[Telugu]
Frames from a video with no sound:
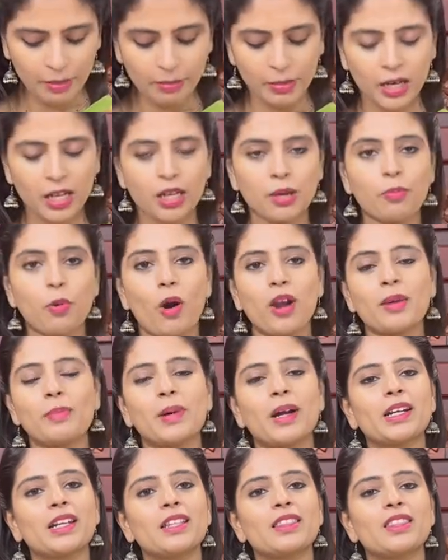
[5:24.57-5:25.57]
మనకి బాడీ
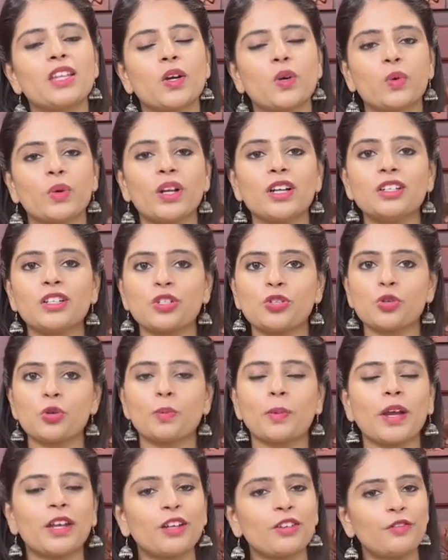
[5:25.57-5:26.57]
పార్ట్ అంతా కూడా టిష్యూ
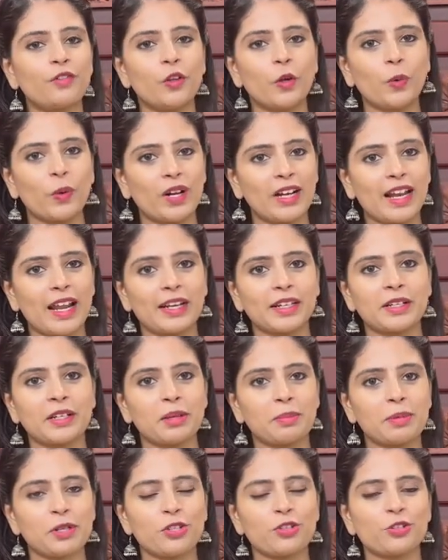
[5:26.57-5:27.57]
పైన ఫ్లోరల్ అండ్
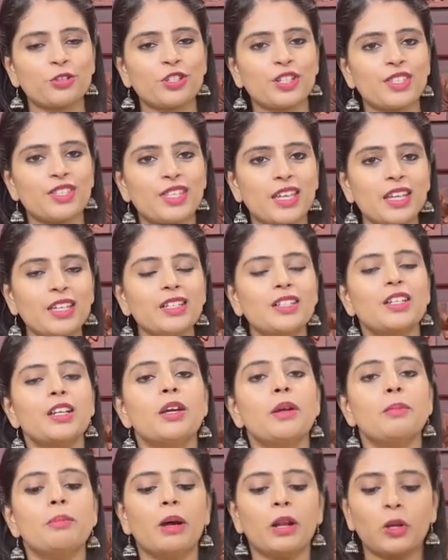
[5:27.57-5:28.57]
క్రీపర్స్ వచ్చేసాయి
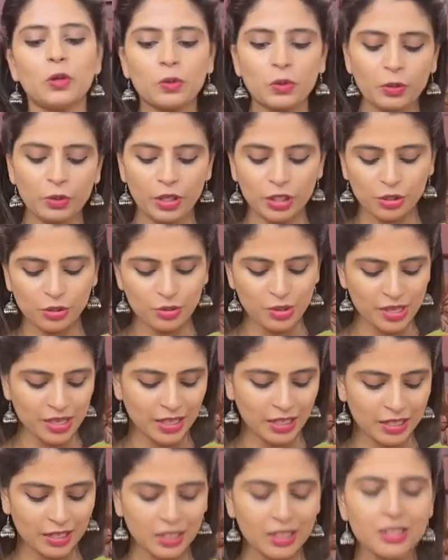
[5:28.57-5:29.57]
పళ్ళు కూడా
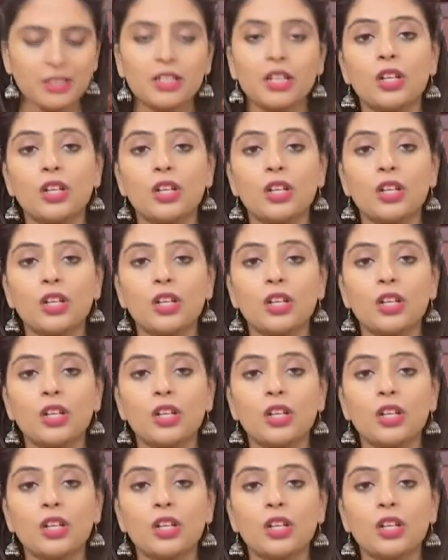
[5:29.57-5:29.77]
చూసేయండి